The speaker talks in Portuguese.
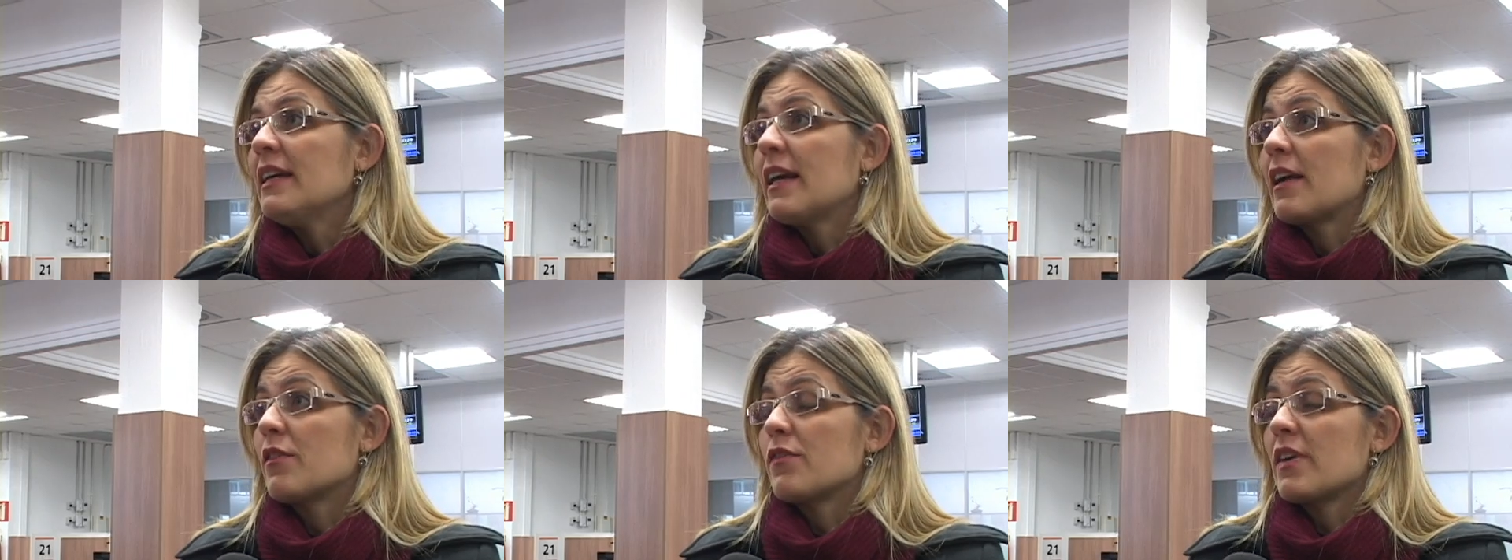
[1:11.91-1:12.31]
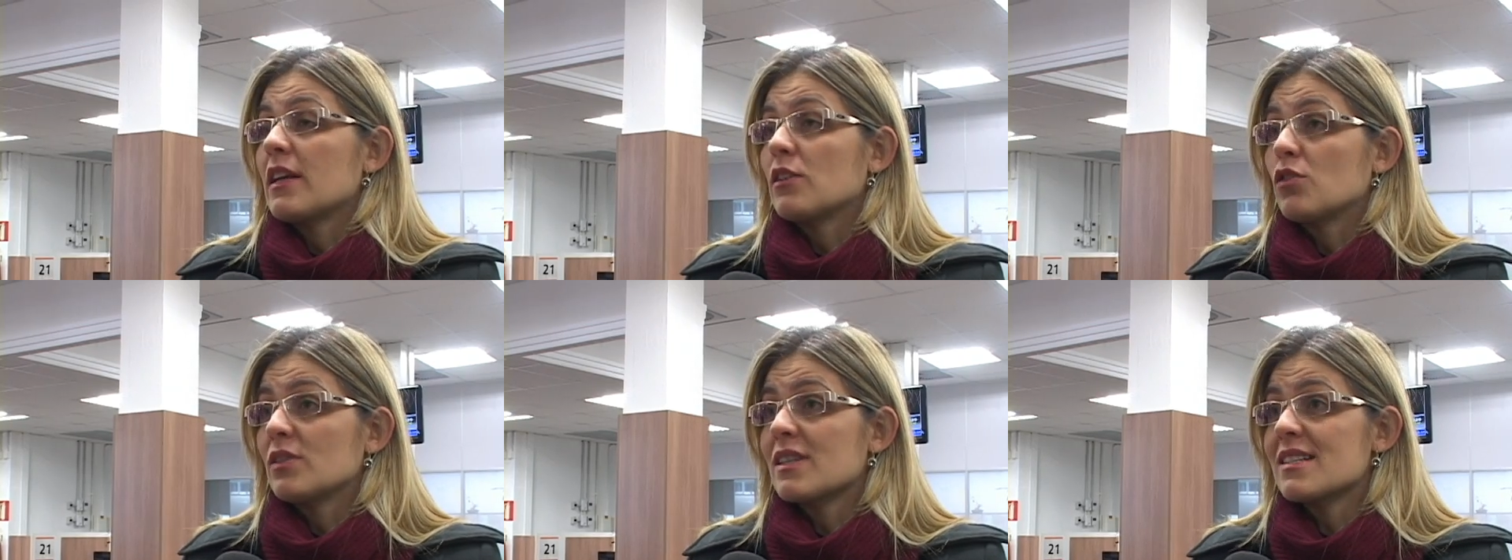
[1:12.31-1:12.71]
enfim,
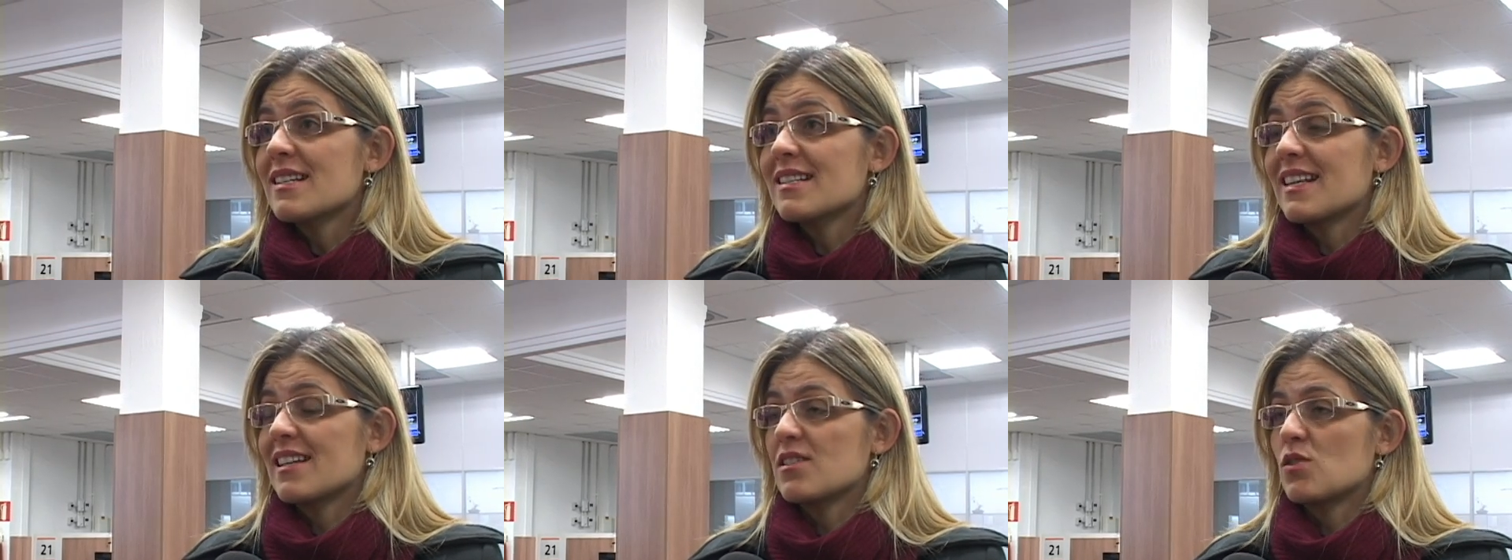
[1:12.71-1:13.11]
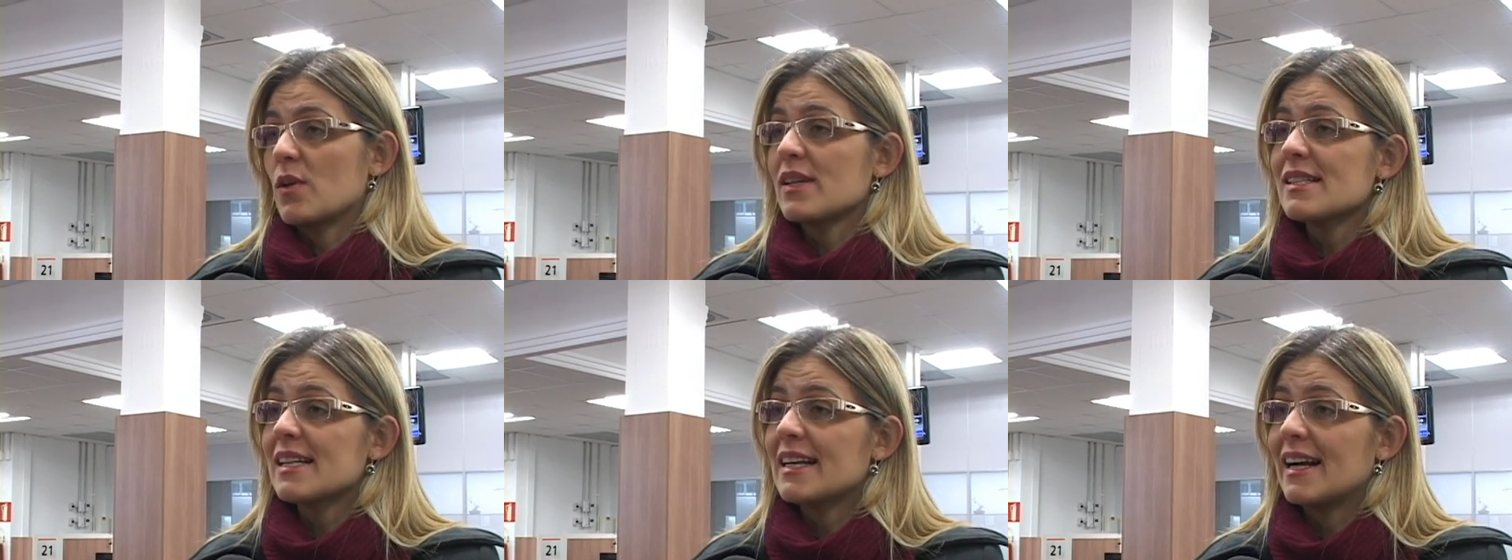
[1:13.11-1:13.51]
todas as
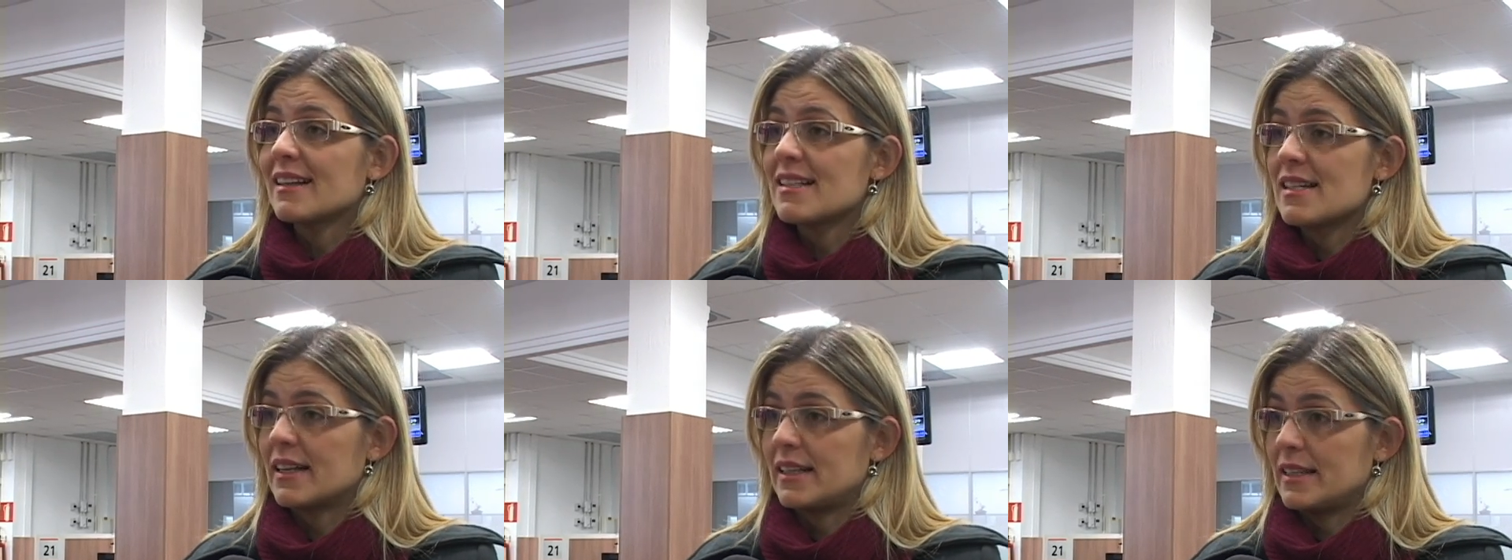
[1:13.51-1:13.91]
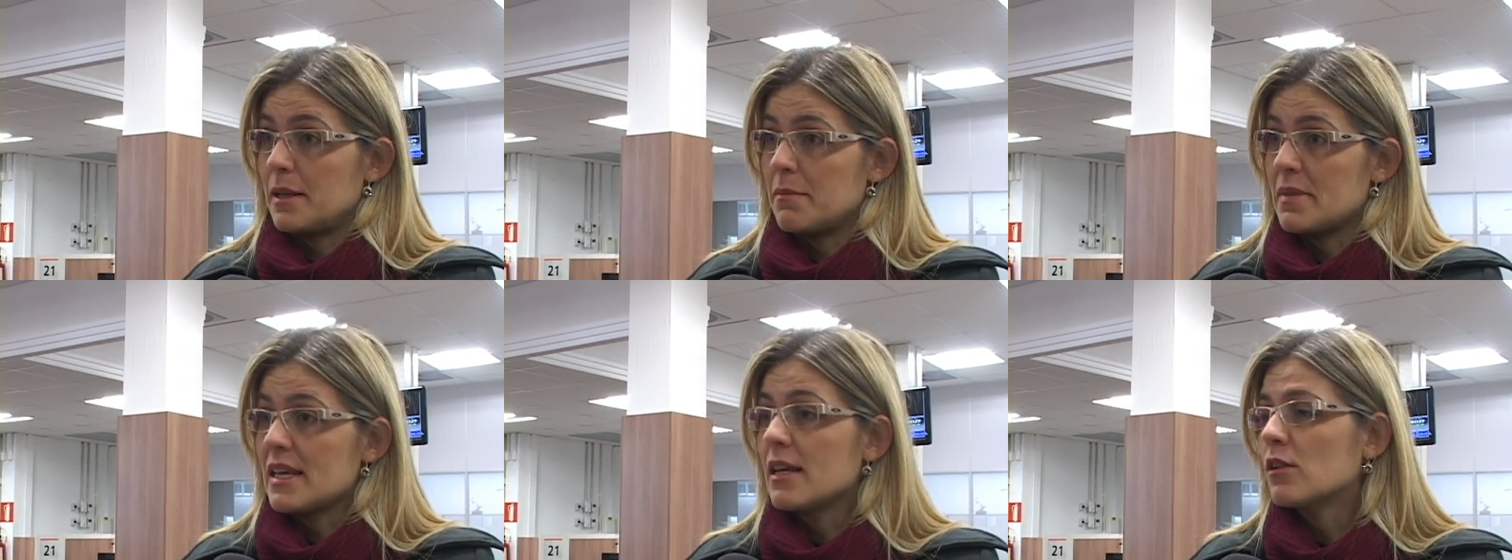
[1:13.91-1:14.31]
questões ligadas à
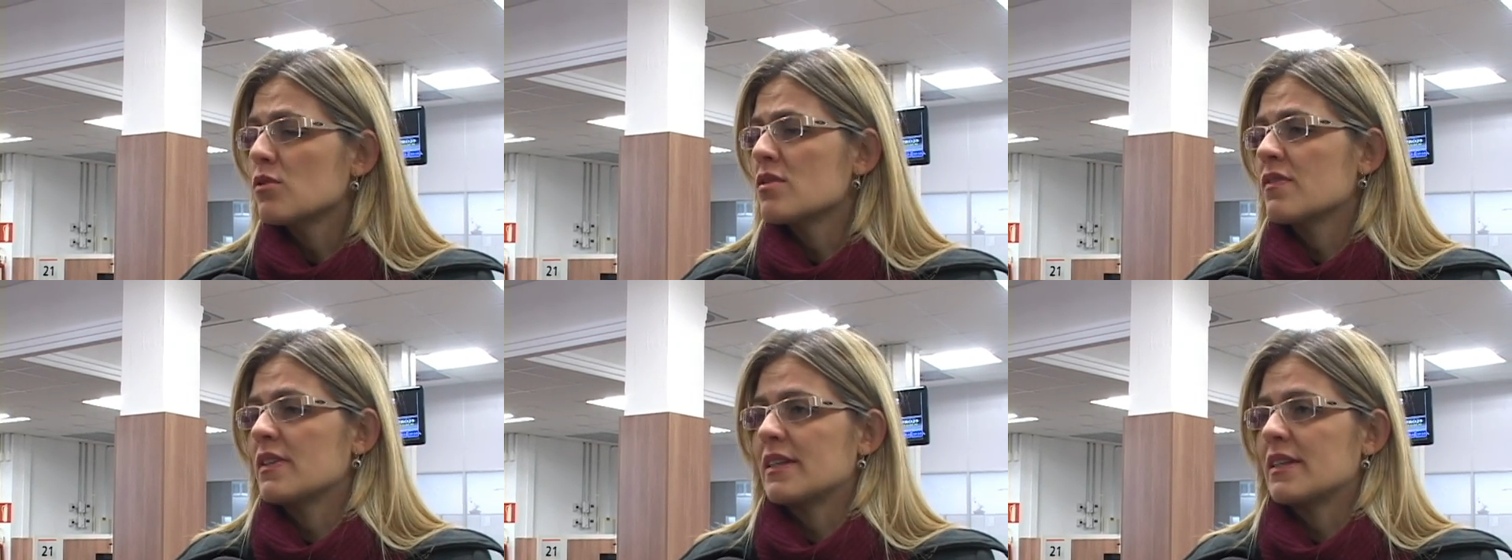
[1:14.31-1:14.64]
academia, inclusive